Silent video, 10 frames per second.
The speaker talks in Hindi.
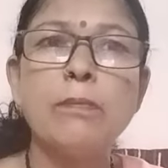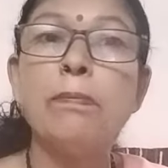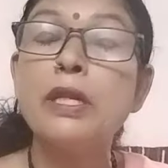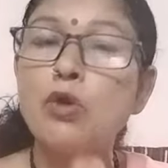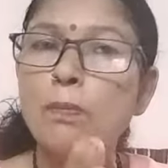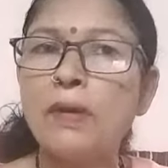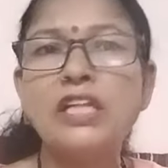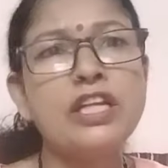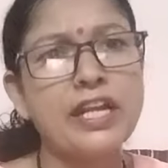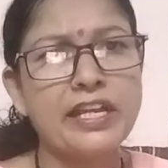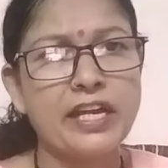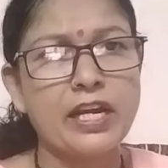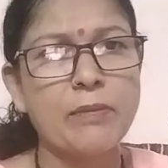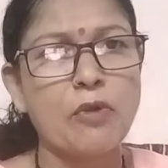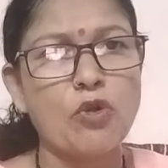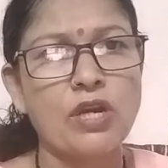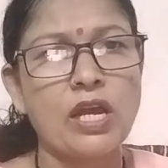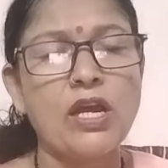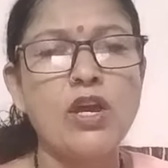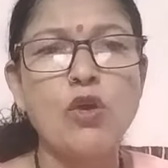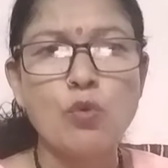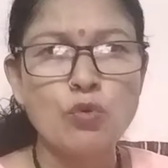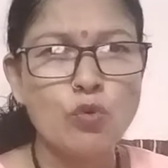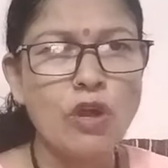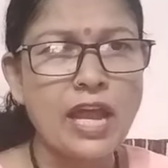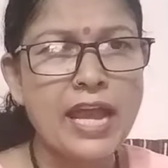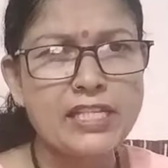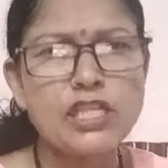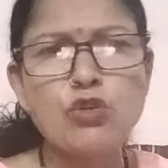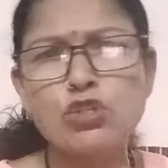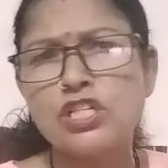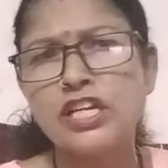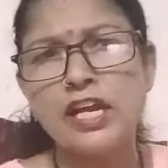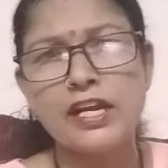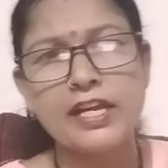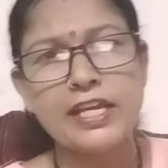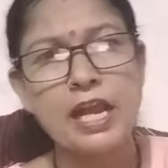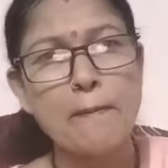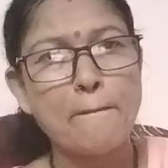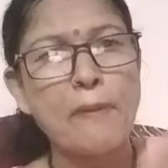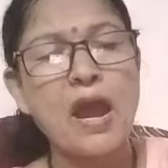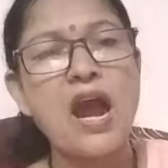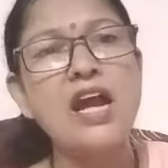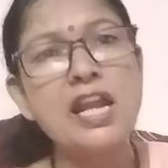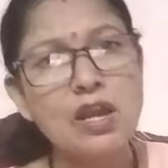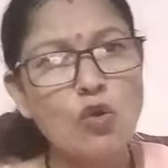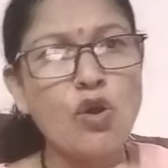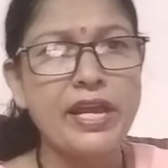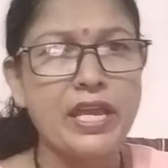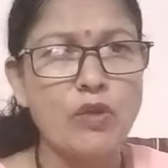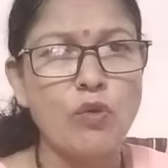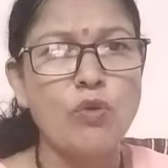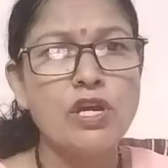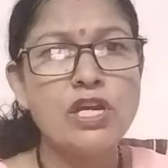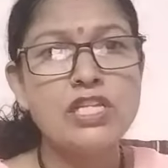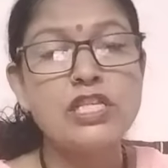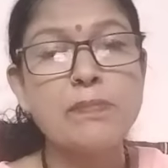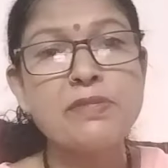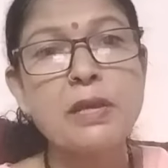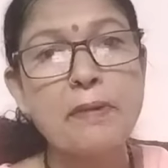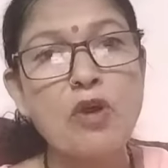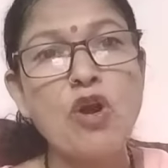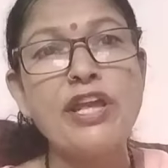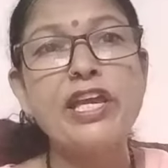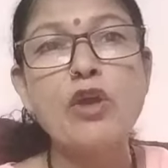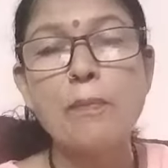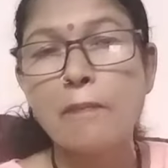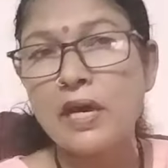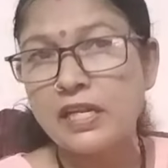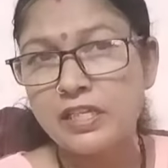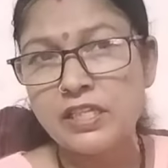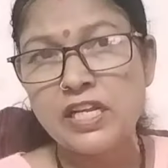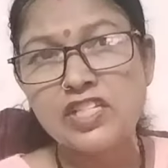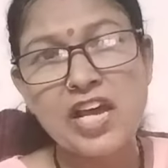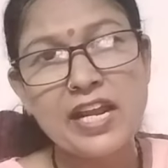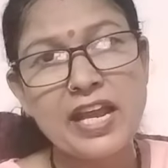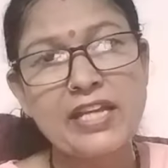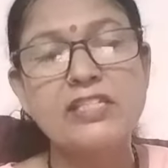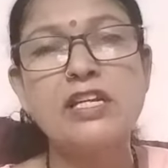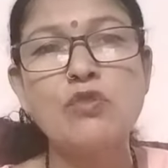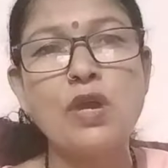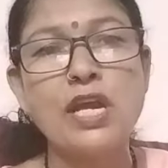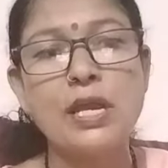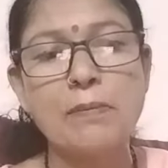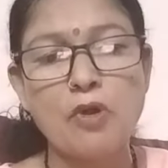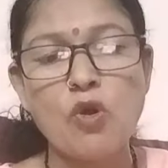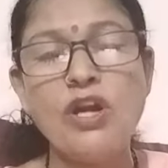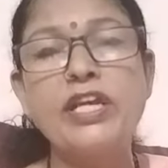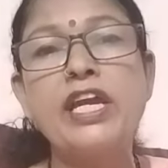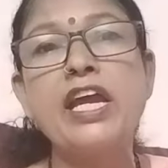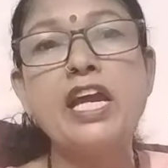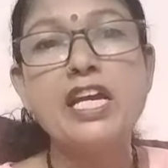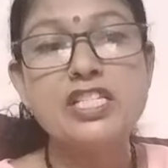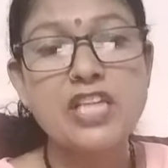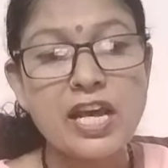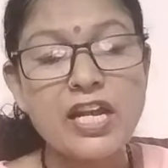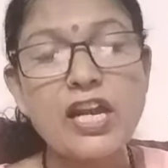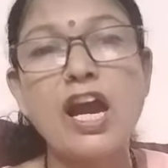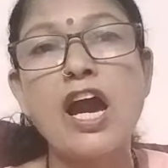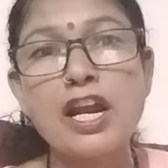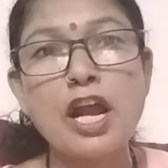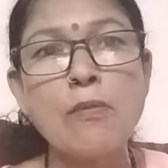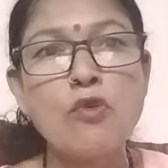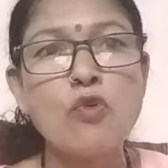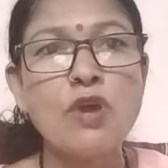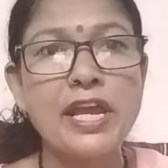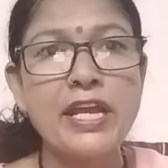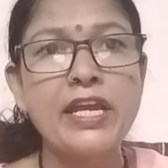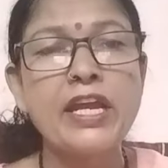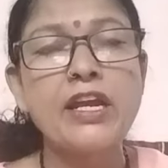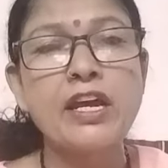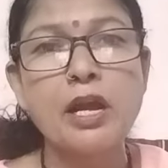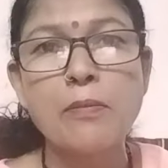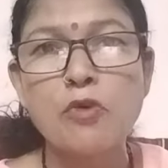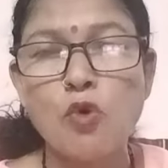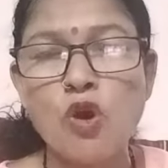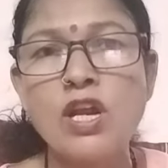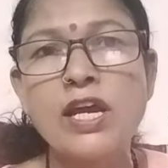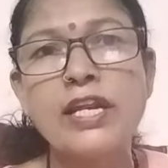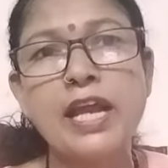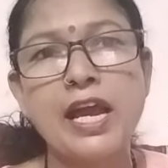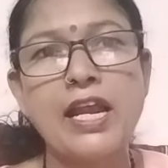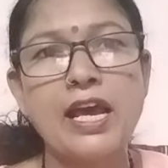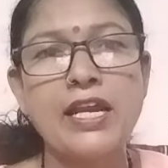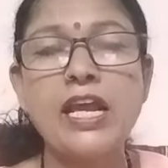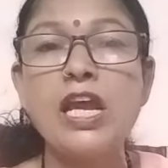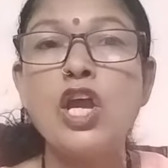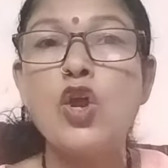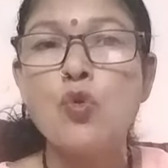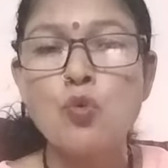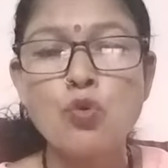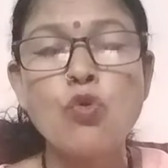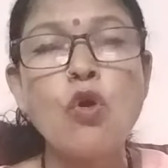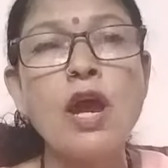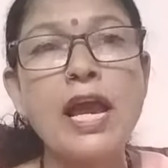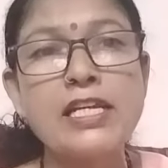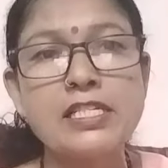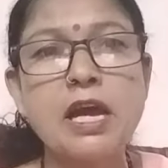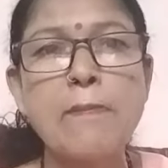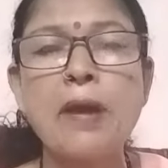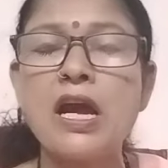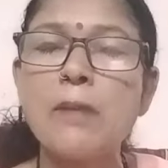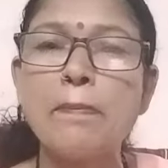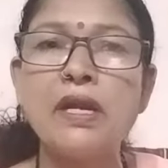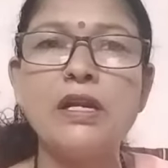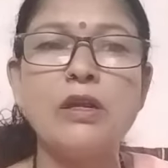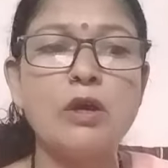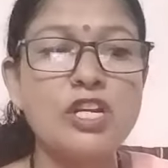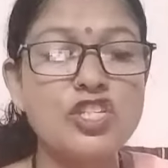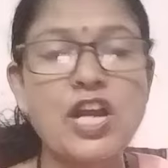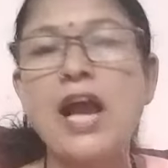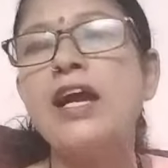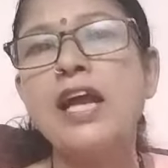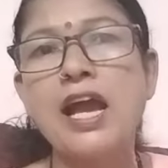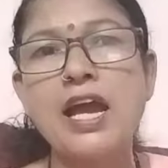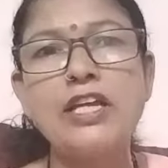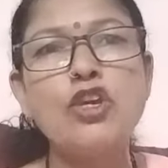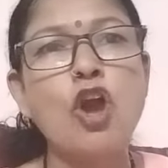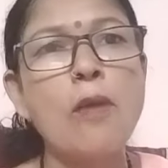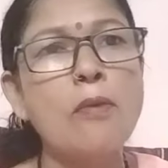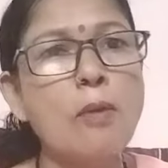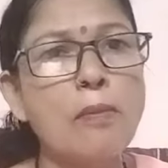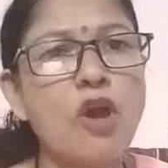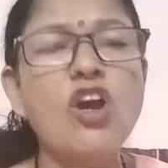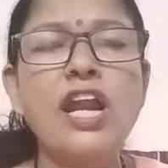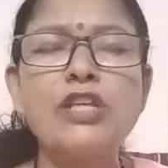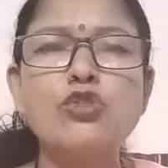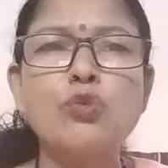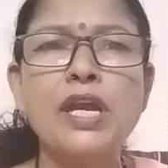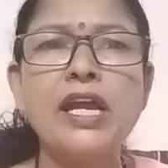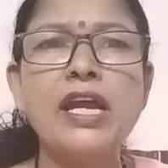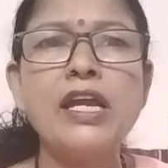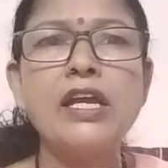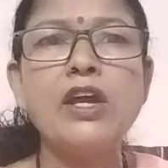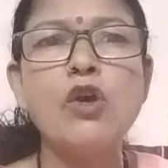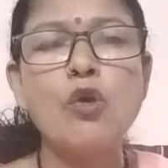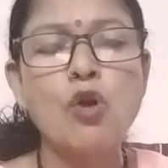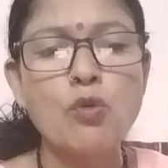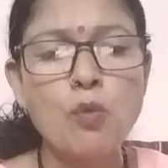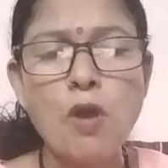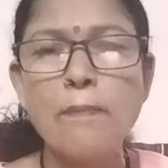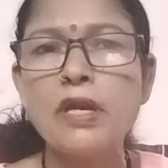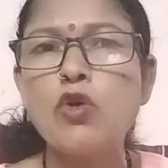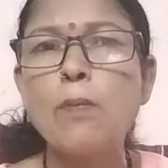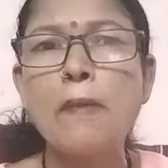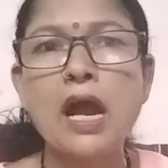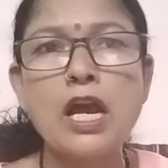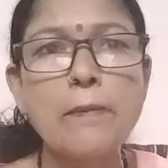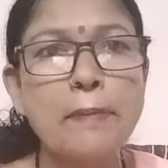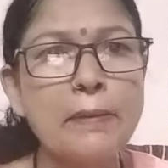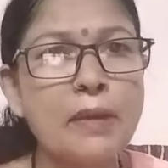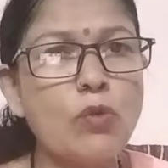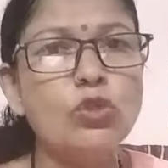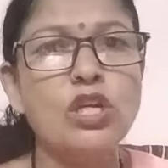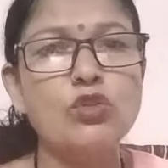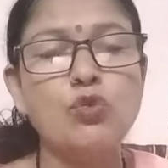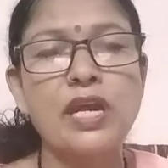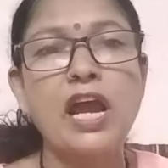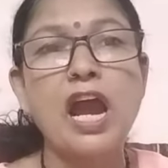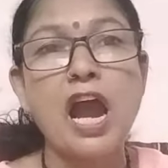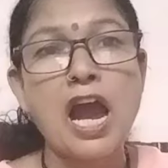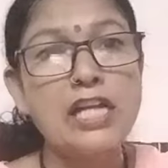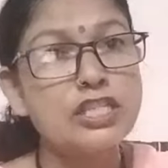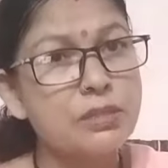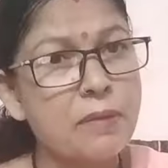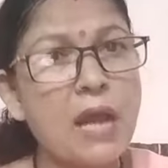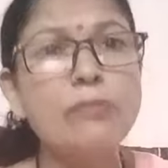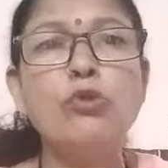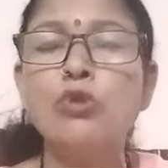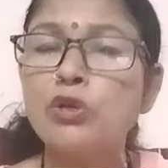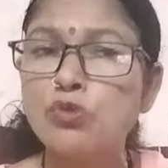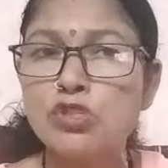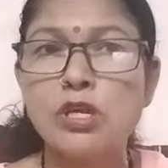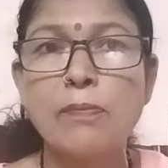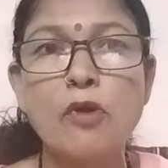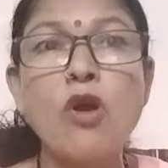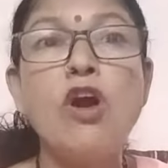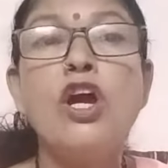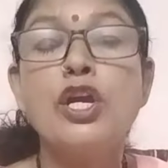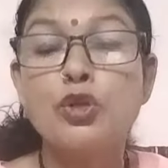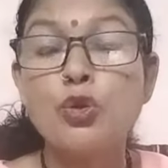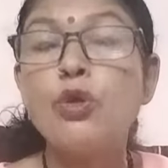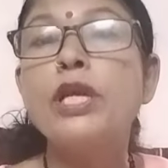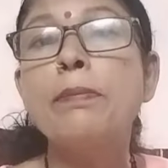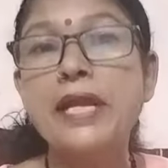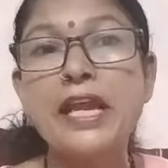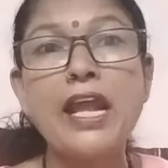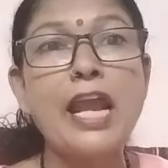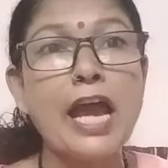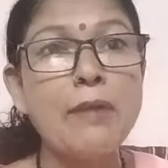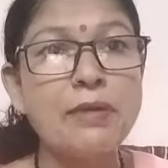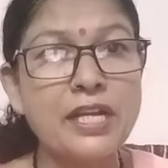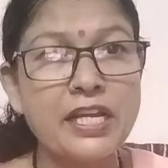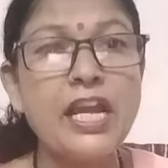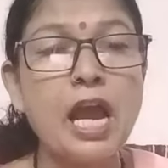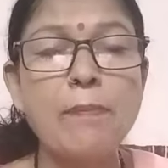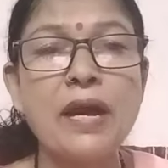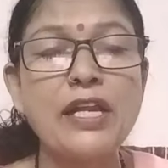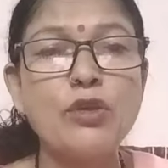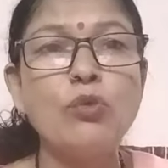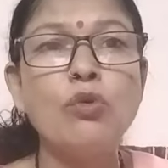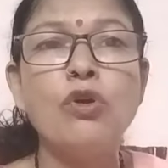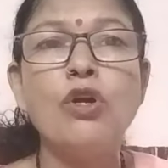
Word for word: बिल्कुल बंद नहीं कर रहे भौंकना उनको ऐसी खुजली लग गई है पागल हो गए हों जब से भगौड़ी के ऊपर इतने सारे एक्शन हुए हैं भगौड़ी के सारे कारनामों को एक एक कर हम खोल कर यहाँ ला रहे हैं उनको ऐसा पागलपन छा गया है कि अब वो बौखला चुके हैं और वो बिल्कुल पागलपन में उतर चुके हैं आज जवाब दूंगी उन सबको क्योंकि भैया लाइव नहीं आ पा रही हूँ